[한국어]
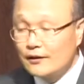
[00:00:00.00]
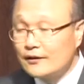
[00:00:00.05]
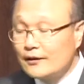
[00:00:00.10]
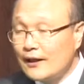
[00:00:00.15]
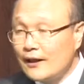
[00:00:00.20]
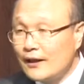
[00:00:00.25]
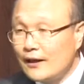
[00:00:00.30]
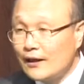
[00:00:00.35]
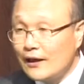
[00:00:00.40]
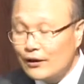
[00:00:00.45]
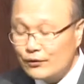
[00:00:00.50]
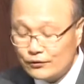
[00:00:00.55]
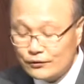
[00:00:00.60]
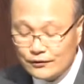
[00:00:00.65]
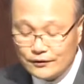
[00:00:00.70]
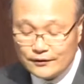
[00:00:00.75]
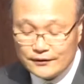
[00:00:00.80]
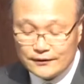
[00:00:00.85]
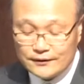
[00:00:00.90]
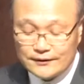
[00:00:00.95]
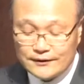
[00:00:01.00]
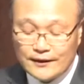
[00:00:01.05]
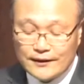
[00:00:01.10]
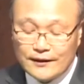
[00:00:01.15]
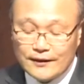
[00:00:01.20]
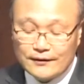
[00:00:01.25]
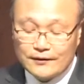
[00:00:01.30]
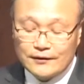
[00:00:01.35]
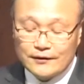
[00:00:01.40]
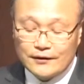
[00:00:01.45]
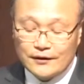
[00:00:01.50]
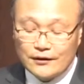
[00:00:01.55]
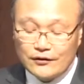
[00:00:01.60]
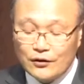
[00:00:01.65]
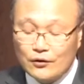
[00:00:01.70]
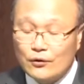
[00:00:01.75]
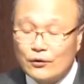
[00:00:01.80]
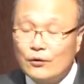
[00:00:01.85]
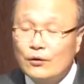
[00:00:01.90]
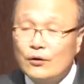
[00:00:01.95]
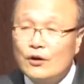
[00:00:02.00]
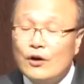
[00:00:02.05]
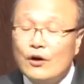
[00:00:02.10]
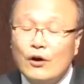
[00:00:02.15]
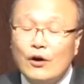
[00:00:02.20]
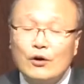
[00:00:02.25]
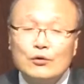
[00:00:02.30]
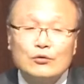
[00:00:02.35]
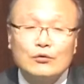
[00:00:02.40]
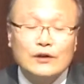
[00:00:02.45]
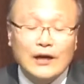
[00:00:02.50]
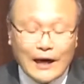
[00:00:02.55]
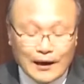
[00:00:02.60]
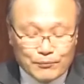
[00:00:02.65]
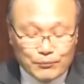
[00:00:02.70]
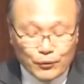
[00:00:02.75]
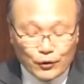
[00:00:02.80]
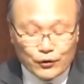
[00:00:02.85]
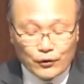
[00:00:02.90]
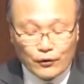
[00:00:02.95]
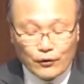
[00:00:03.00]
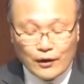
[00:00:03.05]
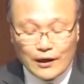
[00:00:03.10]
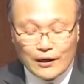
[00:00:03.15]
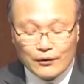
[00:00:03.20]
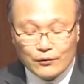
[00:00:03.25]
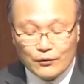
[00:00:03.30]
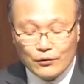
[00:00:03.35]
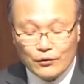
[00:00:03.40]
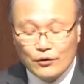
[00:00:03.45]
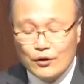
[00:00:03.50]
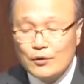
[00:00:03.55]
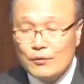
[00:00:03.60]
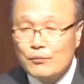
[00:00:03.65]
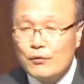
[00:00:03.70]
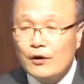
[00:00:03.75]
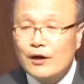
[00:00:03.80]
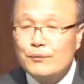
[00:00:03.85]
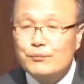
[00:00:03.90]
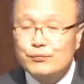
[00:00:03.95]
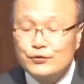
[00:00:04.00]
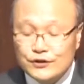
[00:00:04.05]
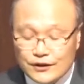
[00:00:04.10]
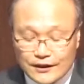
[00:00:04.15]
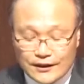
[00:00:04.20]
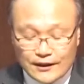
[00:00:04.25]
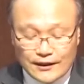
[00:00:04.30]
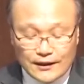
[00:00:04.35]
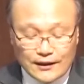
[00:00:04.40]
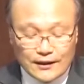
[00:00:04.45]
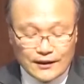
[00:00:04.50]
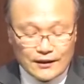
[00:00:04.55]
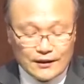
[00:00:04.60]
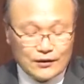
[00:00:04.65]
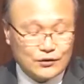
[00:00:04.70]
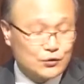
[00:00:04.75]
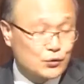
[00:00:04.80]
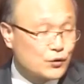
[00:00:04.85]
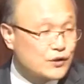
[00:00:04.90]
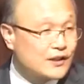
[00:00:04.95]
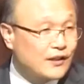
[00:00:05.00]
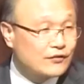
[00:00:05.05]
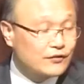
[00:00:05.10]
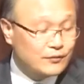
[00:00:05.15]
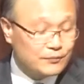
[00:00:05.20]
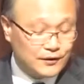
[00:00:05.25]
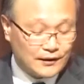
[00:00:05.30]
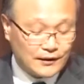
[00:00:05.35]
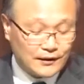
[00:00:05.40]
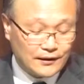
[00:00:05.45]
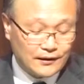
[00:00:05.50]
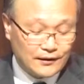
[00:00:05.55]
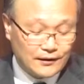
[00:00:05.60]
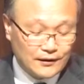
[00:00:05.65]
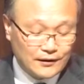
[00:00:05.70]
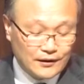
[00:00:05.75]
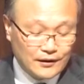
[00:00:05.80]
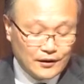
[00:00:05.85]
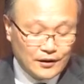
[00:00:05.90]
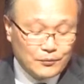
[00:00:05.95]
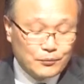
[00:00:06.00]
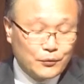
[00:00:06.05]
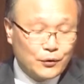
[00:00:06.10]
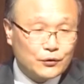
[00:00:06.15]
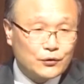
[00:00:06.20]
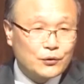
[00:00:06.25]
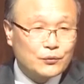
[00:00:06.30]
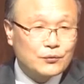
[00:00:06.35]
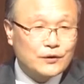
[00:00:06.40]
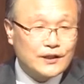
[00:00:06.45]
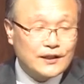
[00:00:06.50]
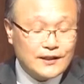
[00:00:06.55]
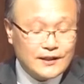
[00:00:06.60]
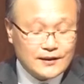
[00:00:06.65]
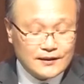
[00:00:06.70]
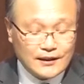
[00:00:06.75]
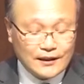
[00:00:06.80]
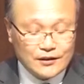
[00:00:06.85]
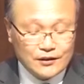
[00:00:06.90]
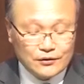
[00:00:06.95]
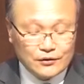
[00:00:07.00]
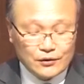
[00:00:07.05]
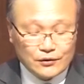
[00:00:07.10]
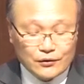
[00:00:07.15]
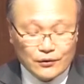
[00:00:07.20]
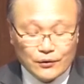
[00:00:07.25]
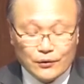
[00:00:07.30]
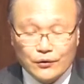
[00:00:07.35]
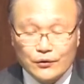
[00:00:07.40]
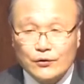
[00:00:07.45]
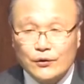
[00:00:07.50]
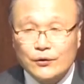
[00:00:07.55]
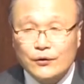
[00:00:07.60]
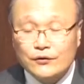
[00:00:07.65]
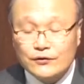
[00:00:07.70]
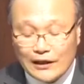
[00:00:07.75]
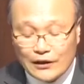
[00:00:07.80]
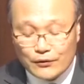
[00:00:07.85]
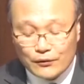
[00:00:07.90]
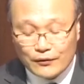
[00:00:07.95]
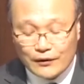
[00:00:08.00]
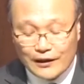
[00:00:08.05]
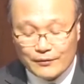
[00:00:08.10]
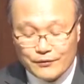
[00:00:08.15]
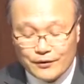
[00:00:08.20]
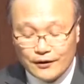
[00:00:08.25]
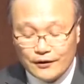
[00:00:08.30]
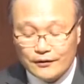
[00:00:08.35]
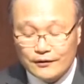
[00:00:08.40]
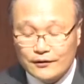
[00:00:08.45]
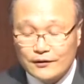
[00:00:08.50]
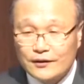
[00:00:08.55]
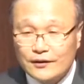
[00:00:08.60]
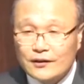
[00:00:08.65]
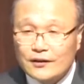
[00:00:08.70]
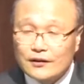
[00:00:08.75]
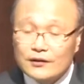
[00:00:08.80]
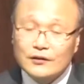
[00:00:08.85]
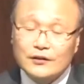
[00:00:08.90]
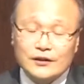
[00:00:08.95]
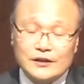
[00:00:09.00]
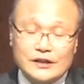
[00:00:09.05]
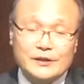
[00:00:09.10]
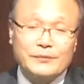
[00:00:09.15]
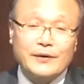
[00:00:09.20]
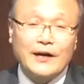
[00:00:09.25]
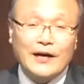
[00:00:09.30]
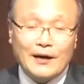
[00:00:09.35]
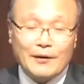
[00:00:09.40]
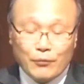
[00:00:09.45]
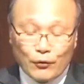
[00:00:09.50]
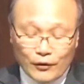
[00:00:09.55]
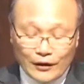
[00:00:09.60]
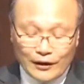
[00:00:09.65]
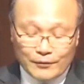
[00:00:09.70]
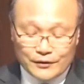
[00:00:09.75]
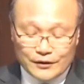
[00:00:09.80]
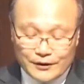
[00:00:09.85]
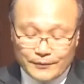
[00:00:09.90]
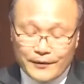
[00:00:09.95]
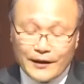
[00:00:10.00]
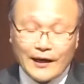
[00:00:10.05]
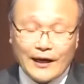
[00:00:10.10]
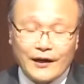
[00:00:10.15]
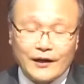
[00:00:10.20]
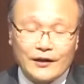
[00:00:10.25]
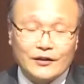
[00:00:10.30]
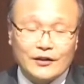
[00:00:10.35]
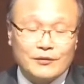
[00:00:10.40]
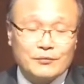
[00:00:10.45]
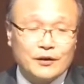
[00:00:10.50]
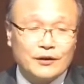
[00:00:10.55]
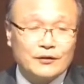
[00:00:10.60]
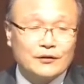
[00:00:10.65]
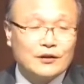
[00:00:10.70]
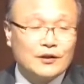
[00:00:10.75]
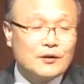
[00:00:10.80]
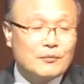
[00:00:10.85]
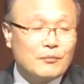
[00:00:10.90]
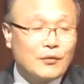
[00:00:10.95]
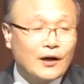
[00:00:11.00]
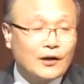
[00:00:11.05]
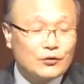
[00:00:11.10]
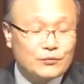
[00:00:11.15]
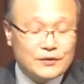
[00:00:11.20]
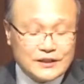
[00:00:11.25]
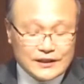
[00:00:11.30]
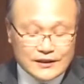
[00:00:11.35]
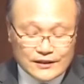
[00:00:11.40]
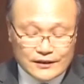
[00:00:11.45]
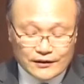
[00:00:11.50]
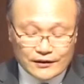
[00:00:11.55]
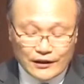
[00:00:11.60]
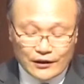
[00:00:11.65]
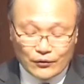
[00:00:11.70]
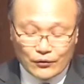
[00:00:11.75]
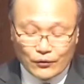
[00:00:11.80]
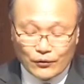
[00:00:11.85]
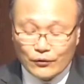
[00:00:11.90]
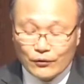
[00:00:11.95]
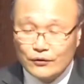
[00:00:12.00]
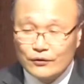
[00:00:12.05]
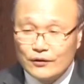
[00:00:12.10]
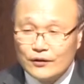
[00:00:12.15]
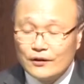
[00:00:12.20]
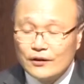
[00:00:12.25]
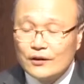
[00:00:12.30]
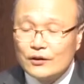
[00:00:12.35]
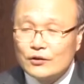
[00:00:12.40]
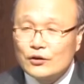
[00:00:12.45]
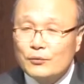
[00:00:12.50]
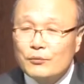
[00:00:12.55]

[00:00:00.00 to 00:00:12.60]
또 어느 날 하루는 제자들이 서로 얼굴을 안 보려고 하고 뭔가 분위기가 좋지 않습니다. 보통 우리 자녀들도 서로 싸우고 나면 그래 집에 가보고 나면 집에 가게 되면 뭔가 좀 씩씩대고